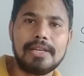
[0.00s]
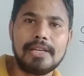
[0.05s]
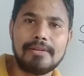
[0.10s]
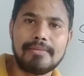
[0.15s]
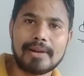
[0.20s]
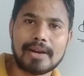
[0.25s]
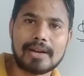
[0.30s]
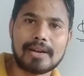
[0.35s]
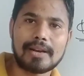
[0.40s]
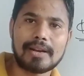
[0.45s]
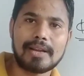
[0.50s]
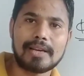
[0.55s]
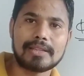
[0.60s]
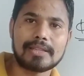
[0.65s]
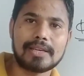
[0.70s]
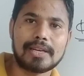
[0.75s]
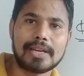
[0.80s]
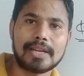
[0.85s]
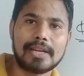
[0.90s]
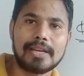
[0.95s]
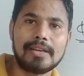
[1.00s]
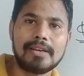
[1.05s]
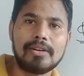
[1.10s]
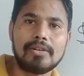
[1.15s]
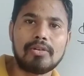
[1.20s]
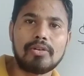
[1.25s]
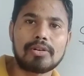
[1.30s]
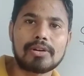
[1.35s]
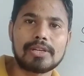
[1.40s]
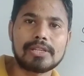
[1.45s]
ई e वेक्टर ज्ञात करेंगे
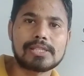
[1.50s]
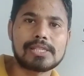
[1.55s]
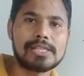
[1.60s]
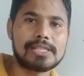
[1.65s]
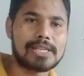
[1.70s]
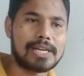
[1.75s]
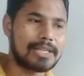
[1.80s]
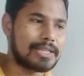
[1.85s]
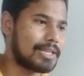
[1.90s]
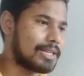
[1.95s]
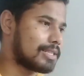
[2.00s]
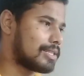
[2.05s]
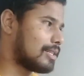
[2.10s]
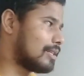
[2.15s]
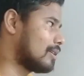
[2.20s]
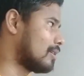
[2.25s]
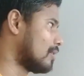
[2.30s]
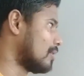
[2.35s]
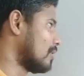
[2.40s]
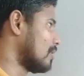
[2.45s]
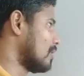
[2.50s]
और किसकी सहायता से